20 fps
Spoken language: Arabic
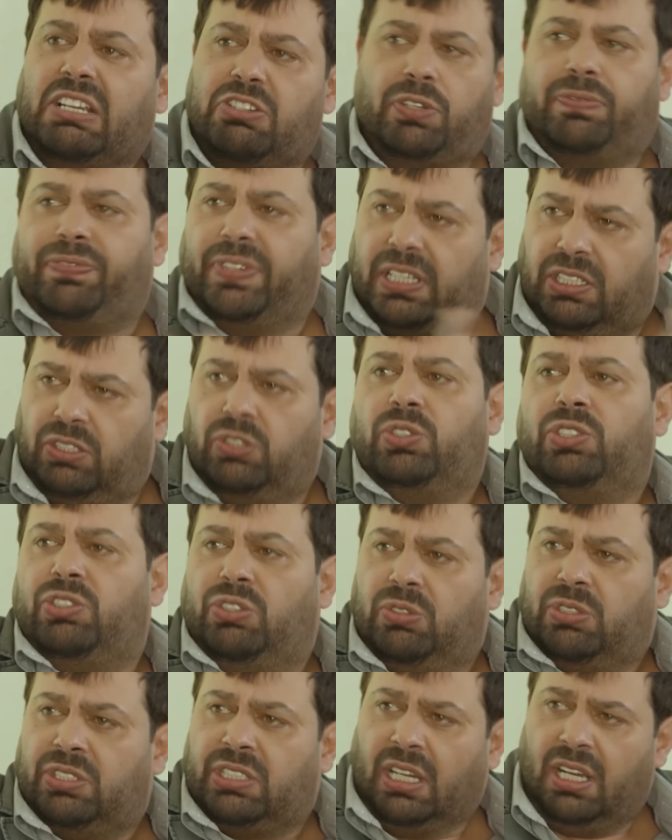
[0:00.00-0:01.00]
يا شوفير دوس
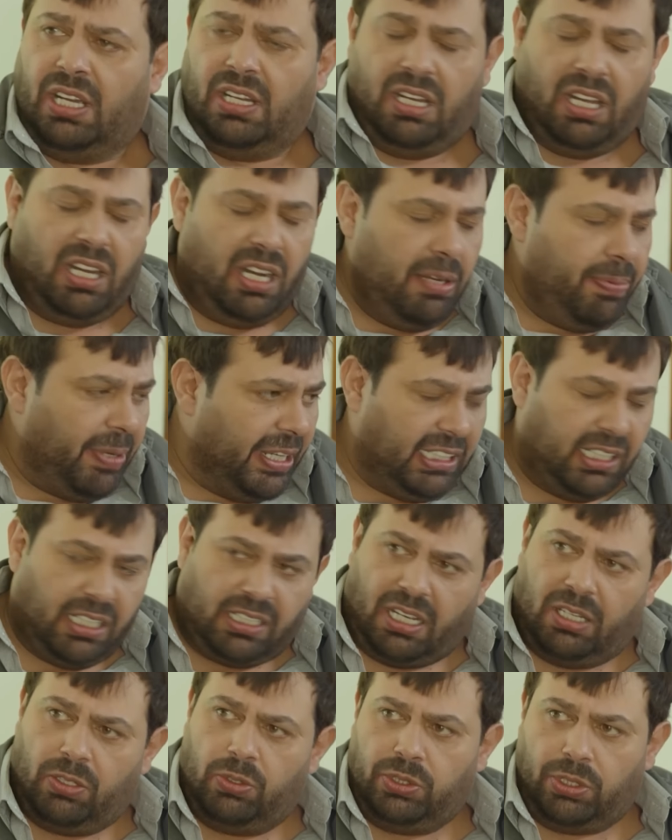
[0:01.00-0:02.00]
دوس الله يبعث
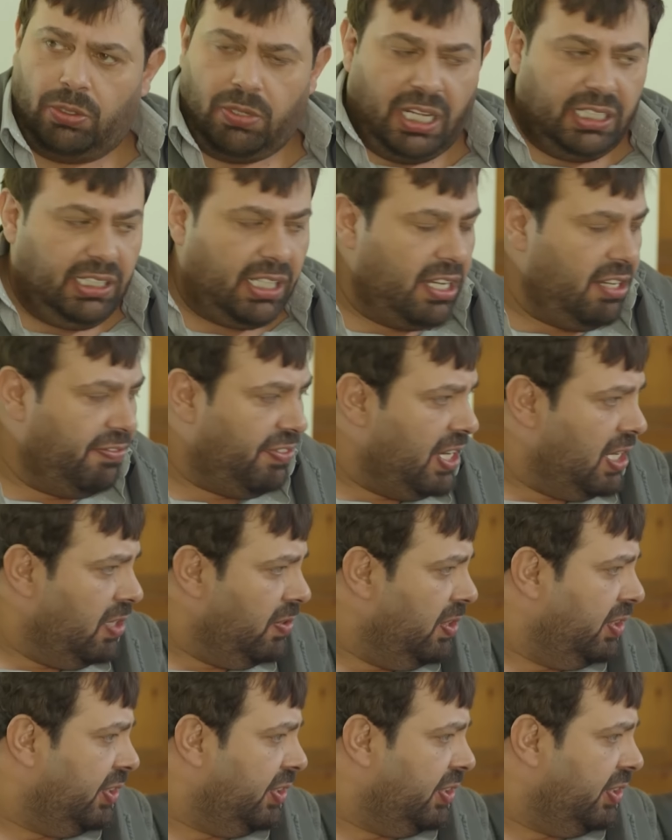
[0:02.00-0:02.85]
لك عروس الواحد عايف حاله